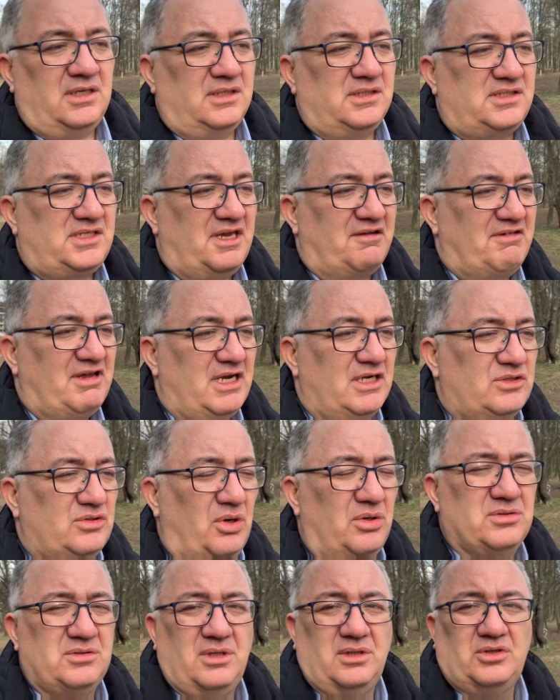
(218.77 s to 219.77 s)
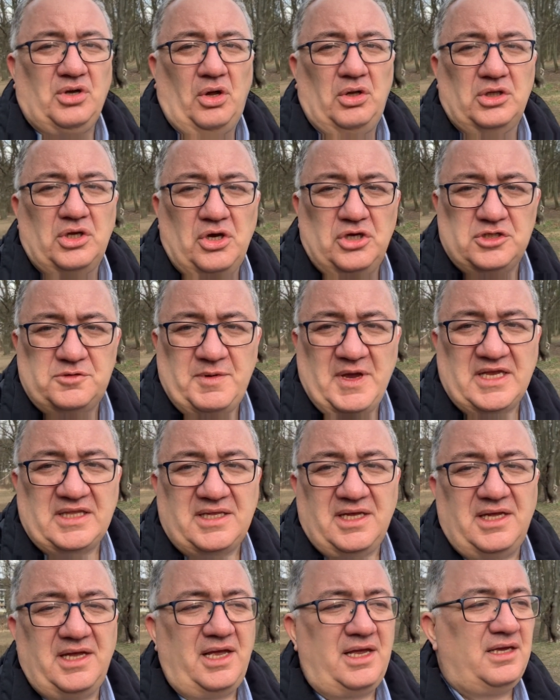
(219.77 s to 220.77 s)
Sevgili Tol Tolga Özbek
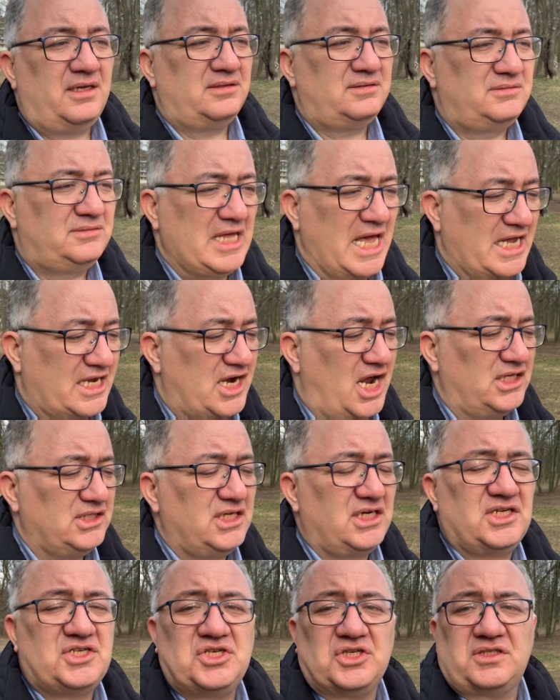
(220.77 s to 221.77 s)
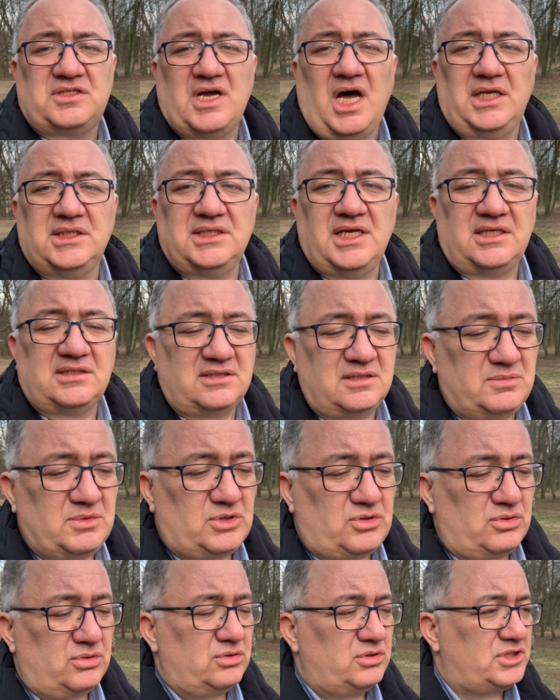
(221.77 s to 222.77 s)
de ekranlara çıktı anlattı bir
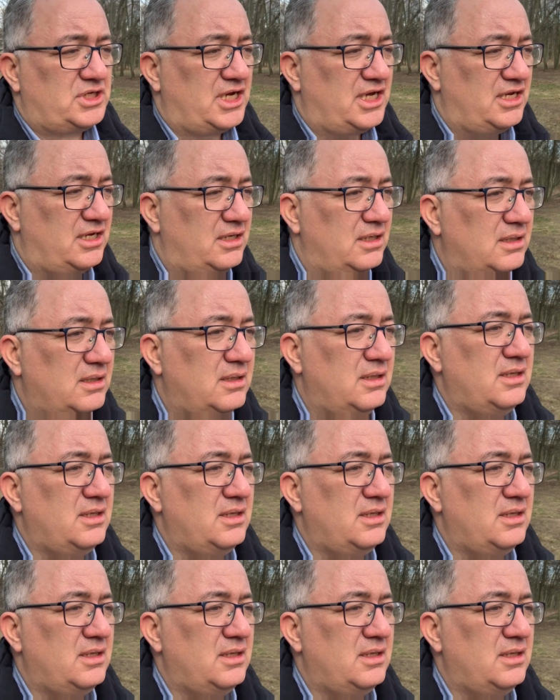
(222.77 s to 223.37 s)
sürü şeyi.